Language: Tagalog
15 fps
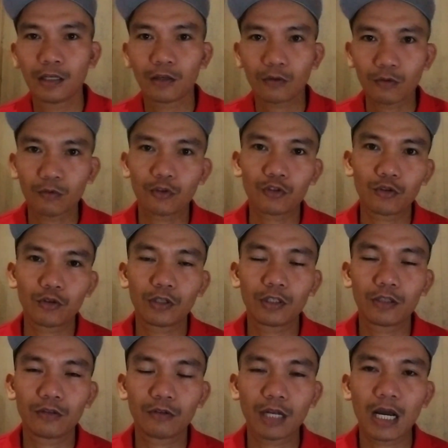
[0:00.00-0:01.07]
kung gusto
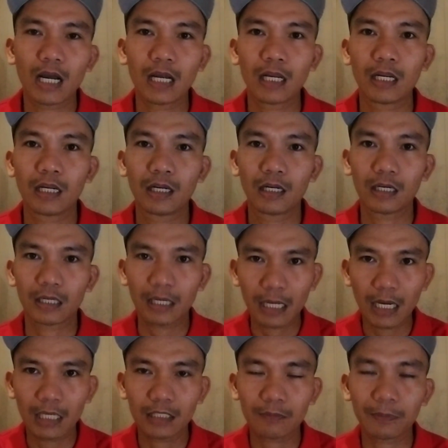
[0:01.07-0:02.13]
ninyo na
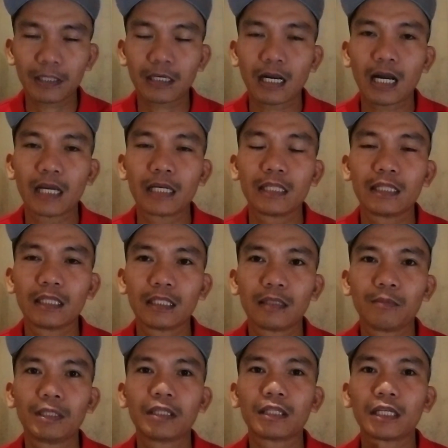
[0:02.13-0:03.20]
ganahan sa pagkain,
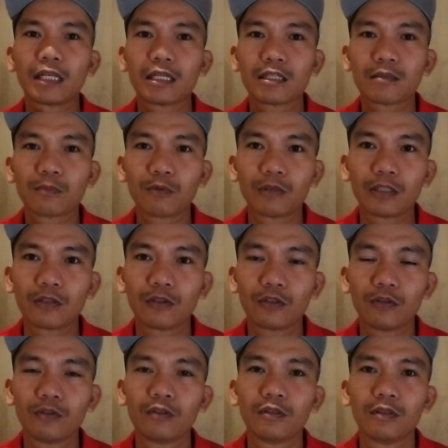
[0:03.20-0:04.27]
i-maintenance po ninyo
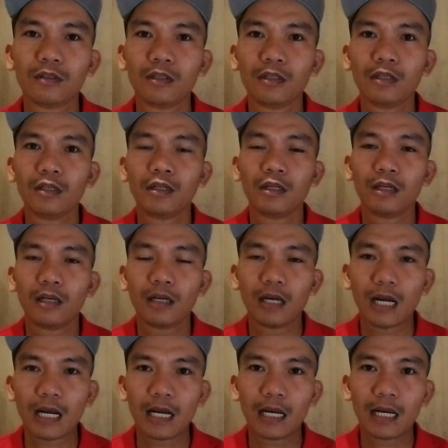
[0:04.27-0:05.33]
yung
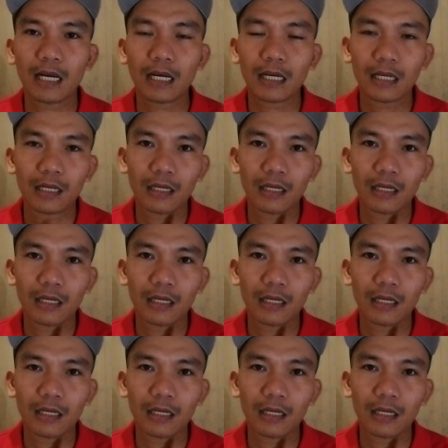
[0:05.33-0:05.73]
uh,